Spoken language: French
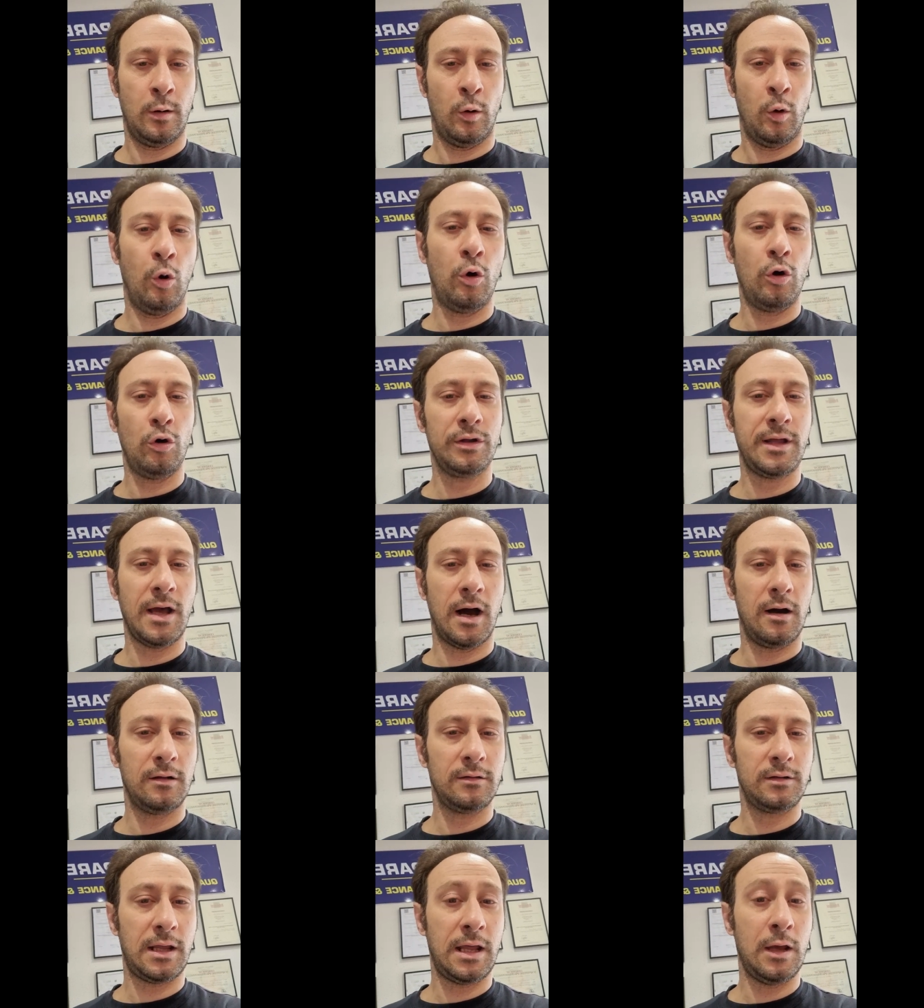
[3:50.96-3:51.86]
on
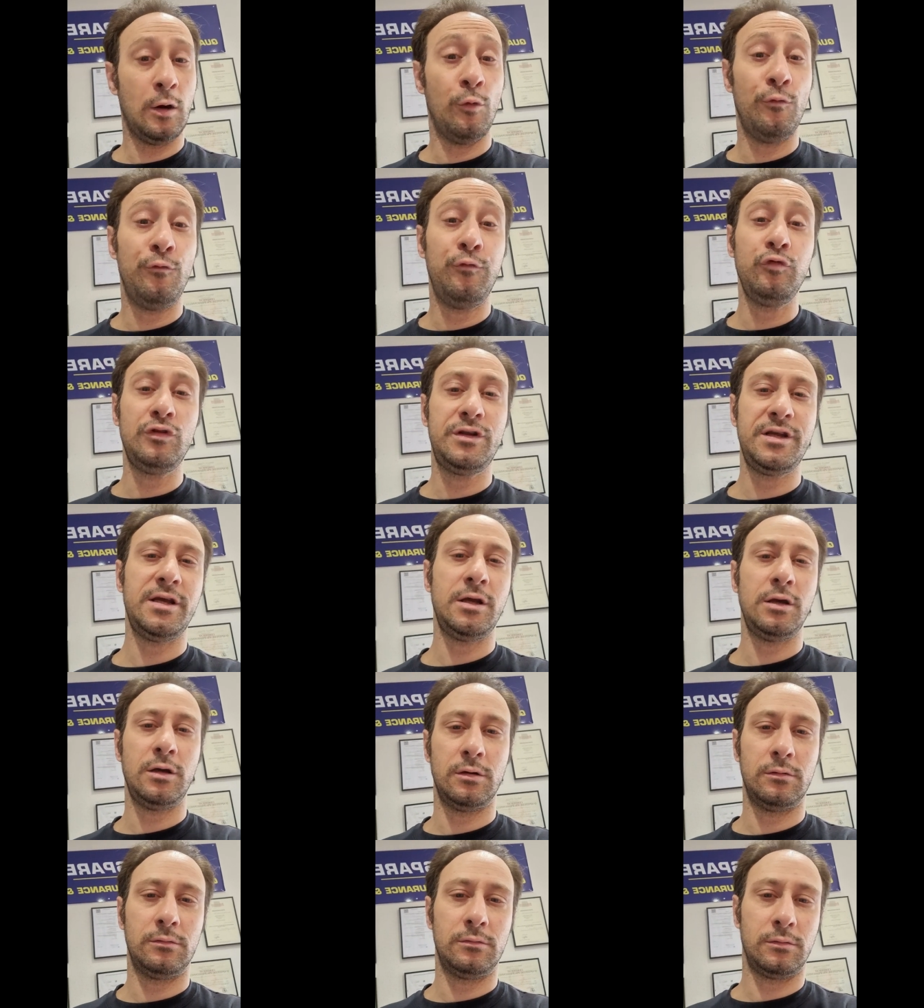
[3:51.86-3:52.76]
regarde et on vous
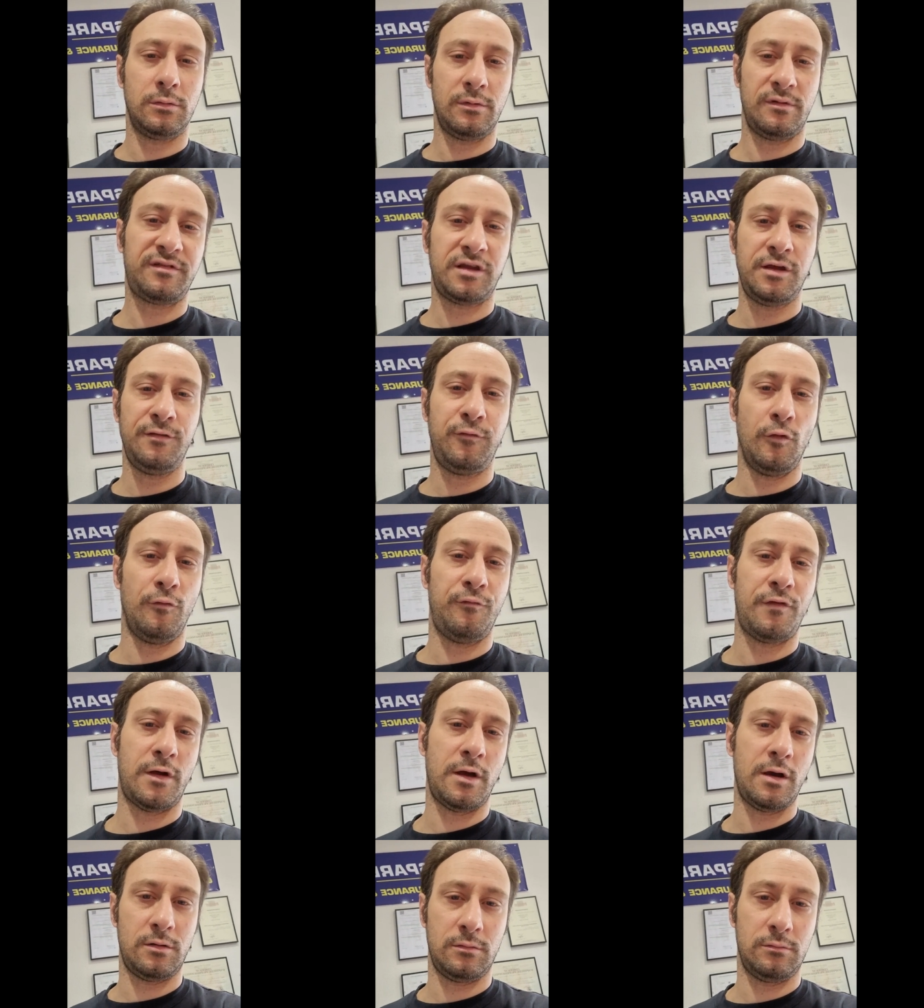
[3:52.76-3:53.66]
dit ce qu'il faut
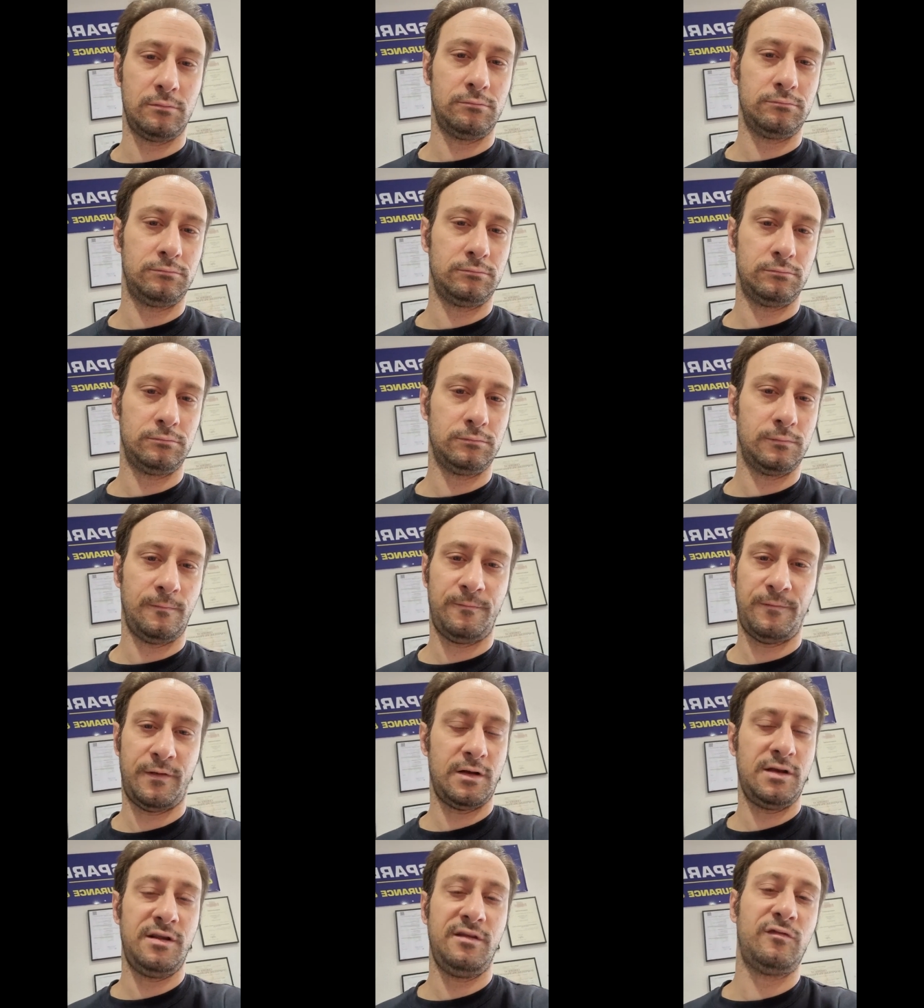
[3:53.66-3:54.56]
faire.
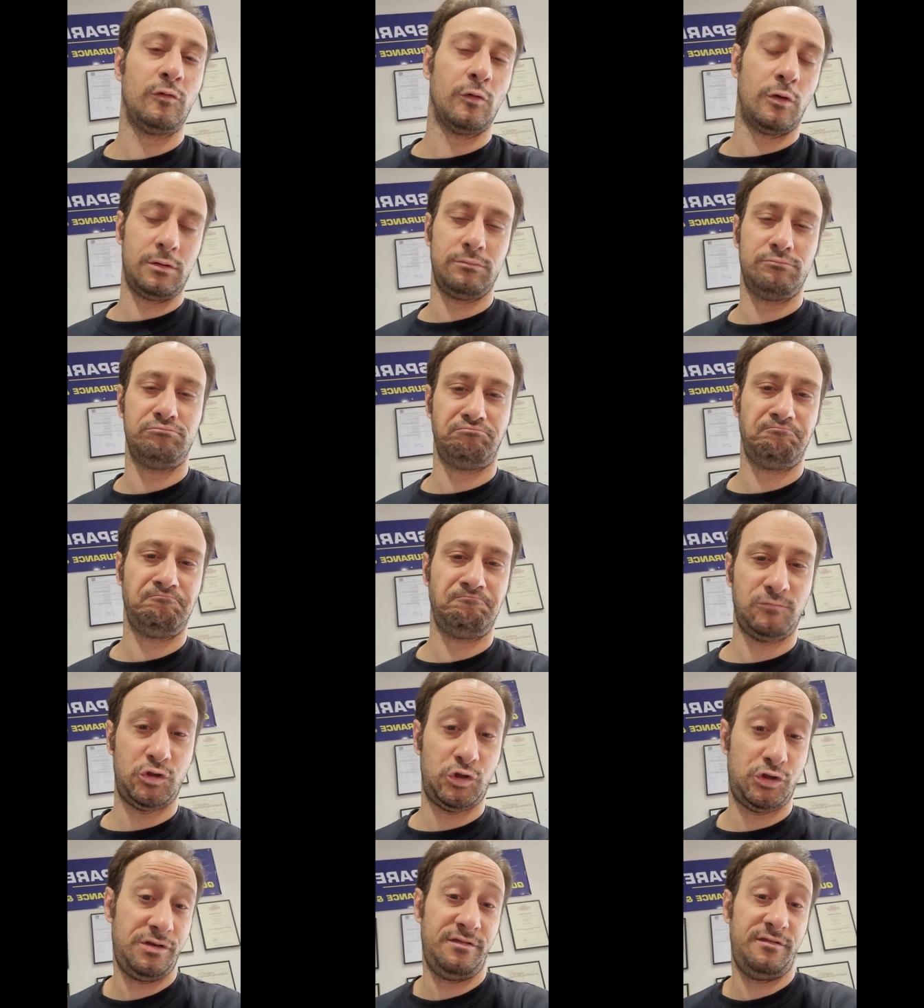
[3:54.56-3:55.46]
Fin de l'histoire.
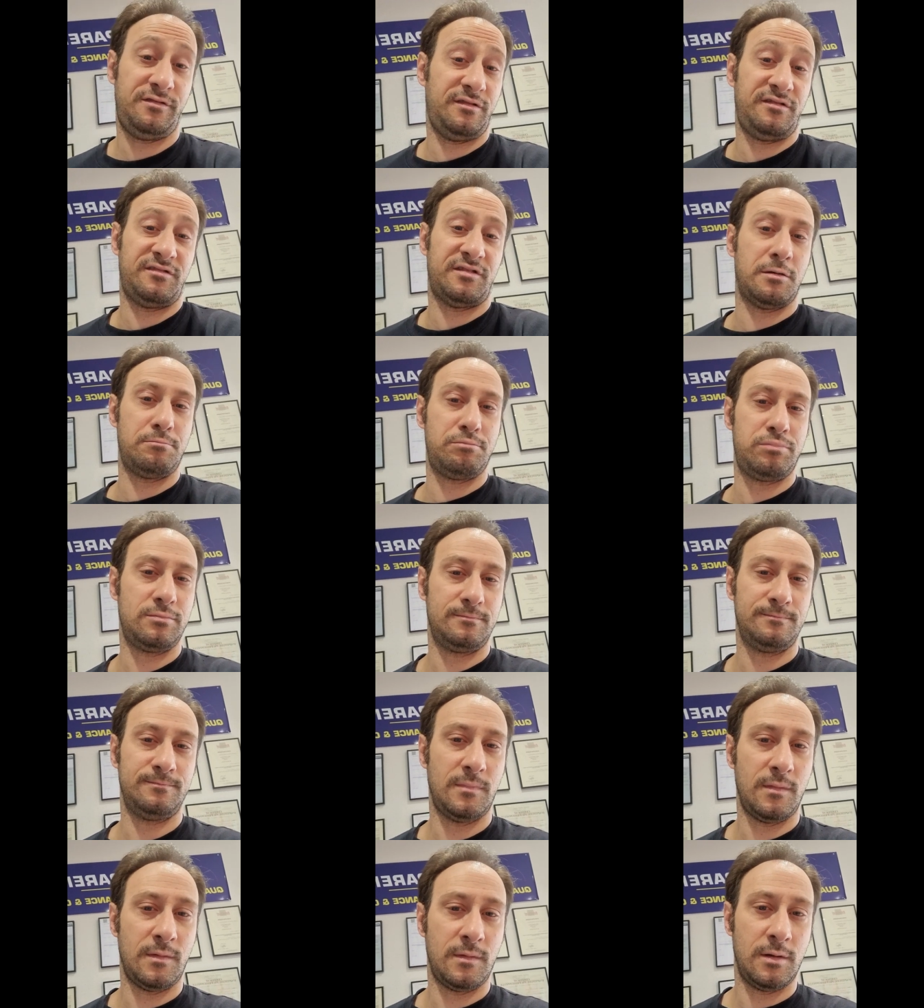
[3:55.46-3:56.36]
Je dis c'est simple,
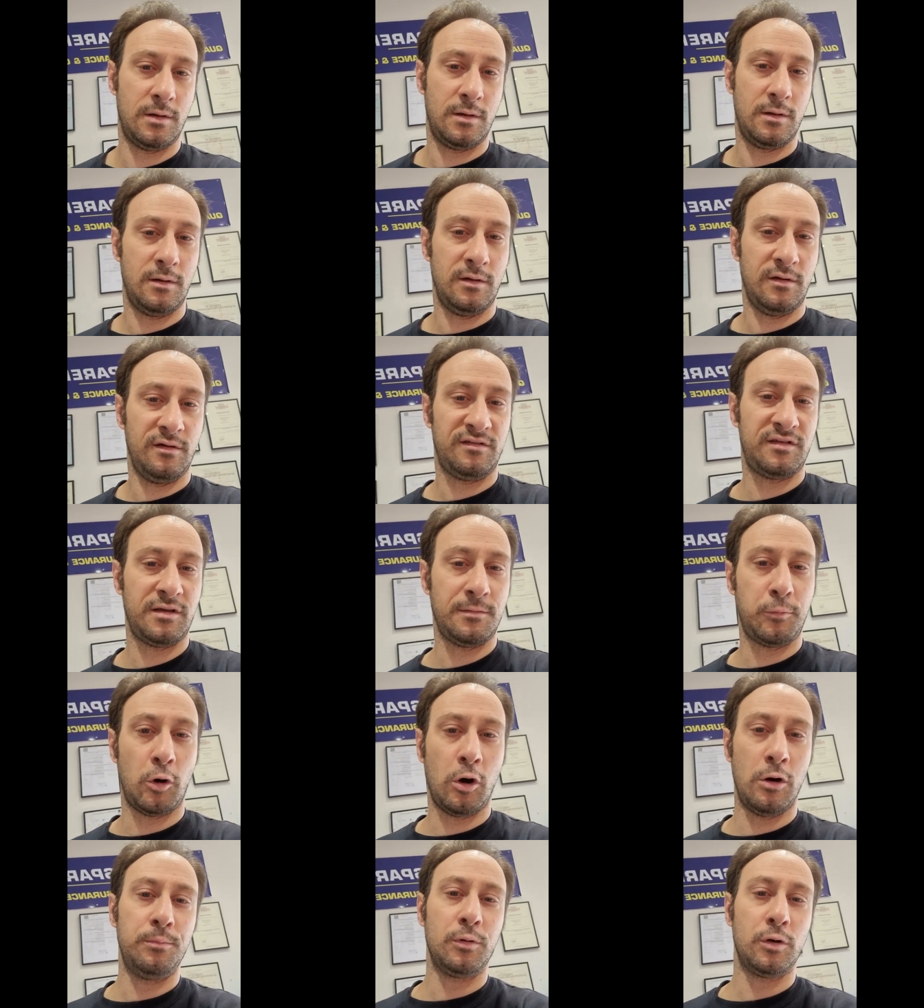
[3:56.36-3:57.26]
c'est
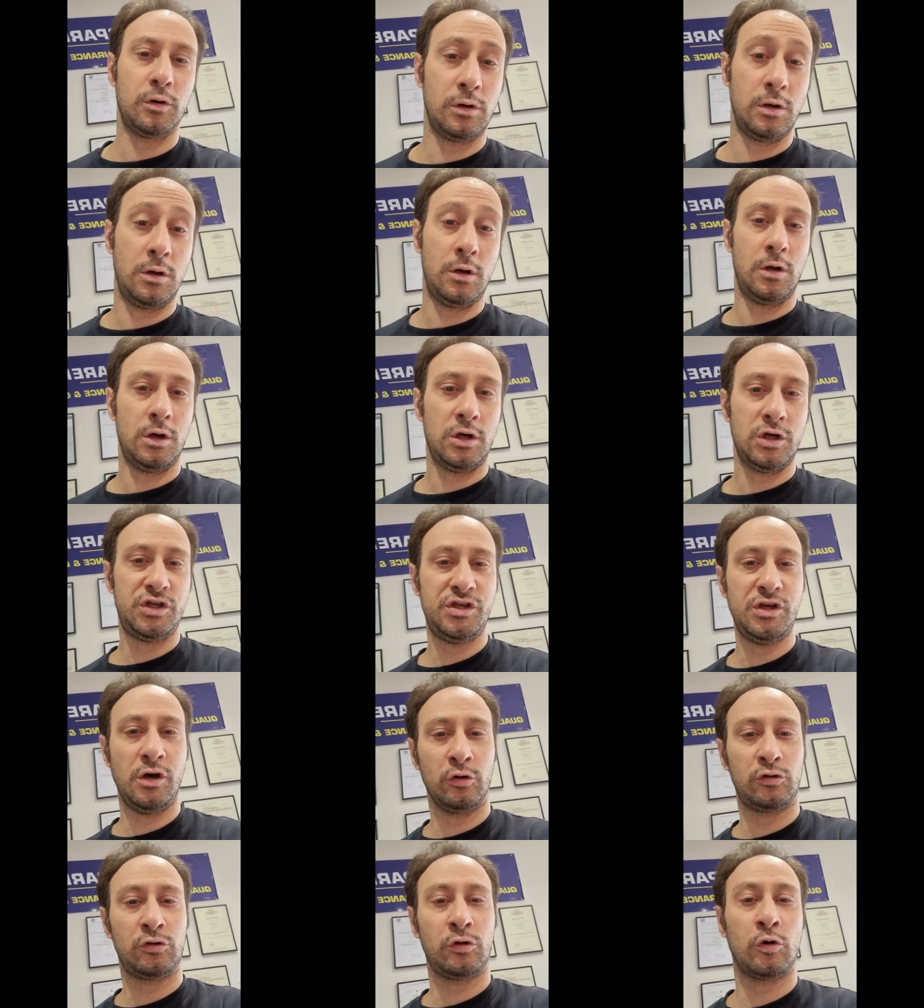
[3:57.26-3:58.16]
propre. Je
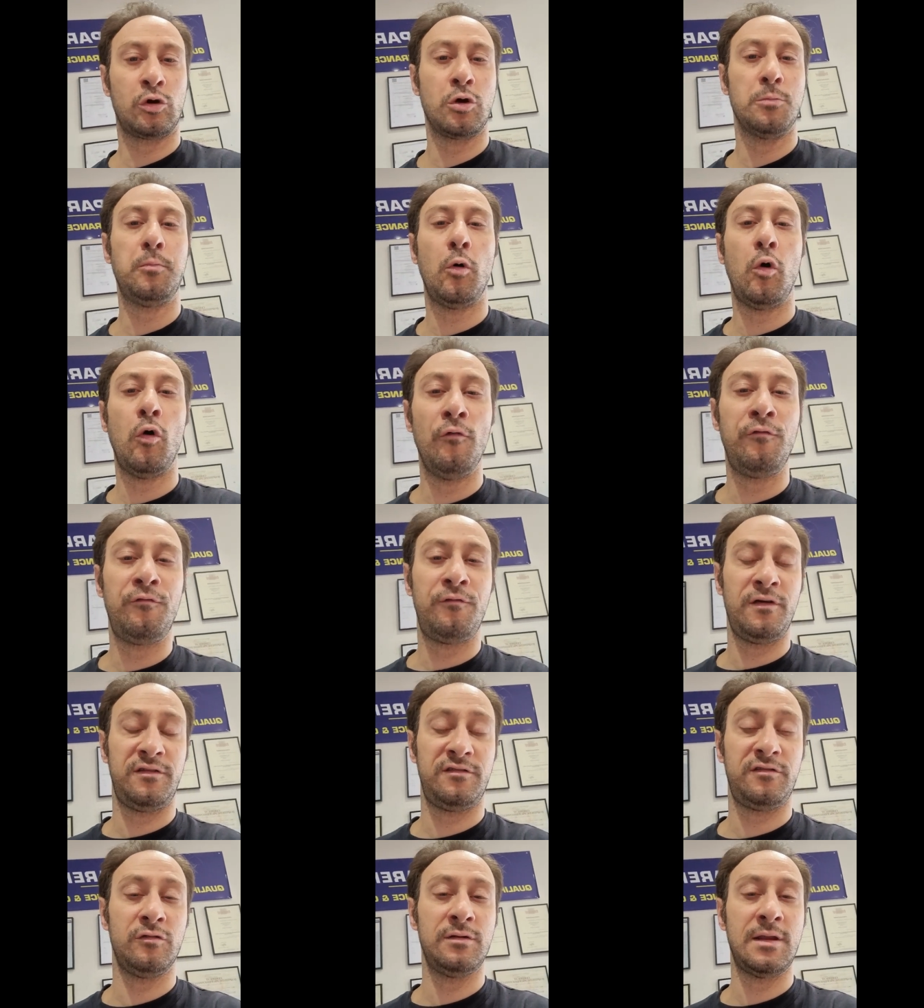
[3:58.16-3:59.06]
dis en tant que
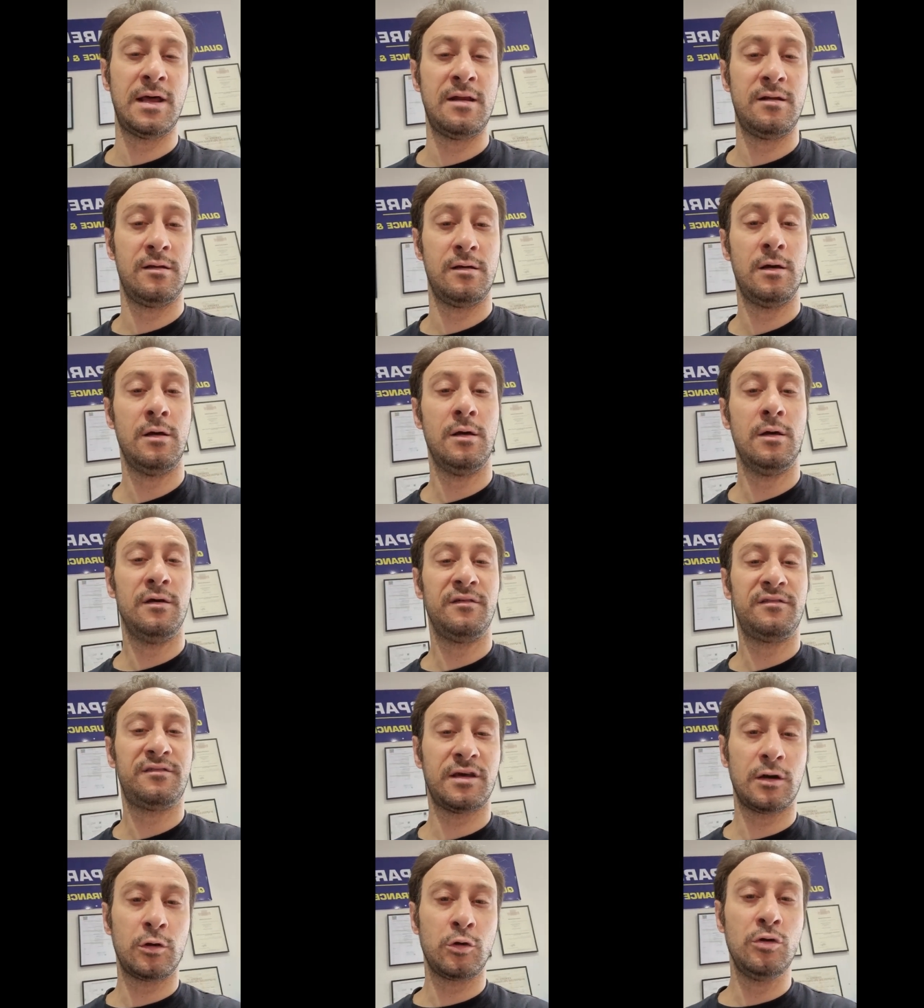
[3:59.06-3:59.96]
professionnel
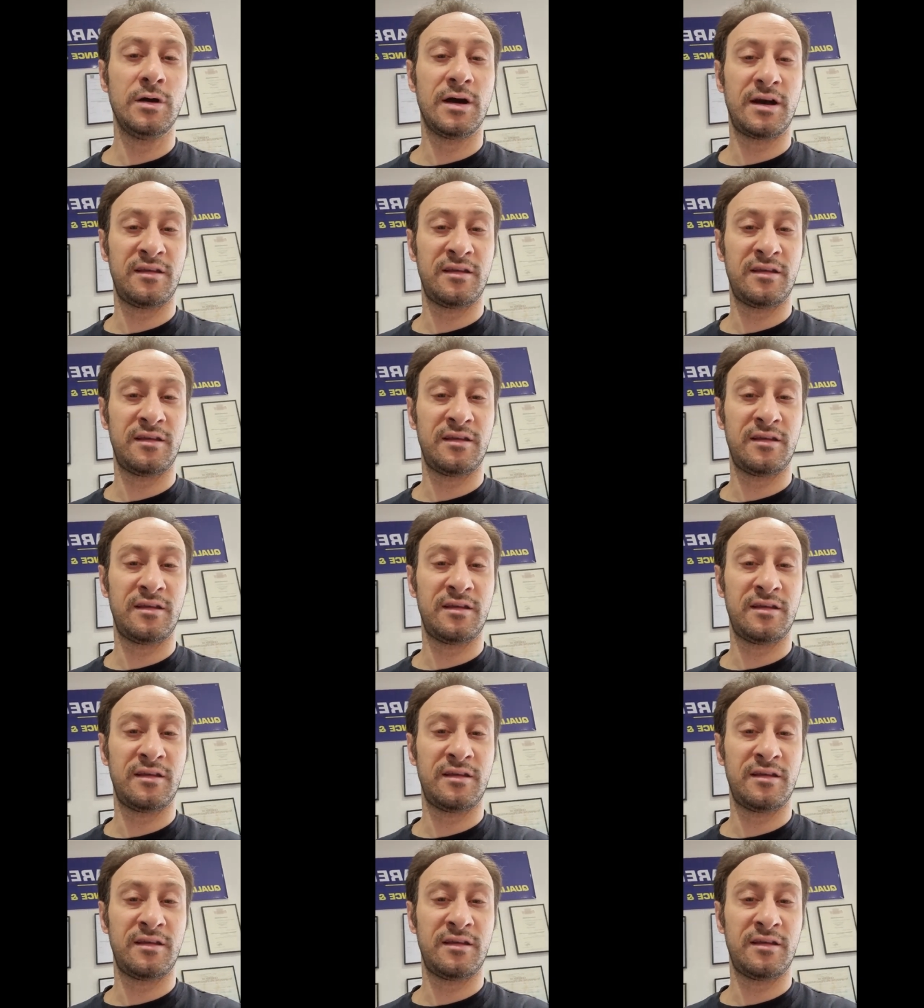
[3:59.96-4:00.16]
sérieux et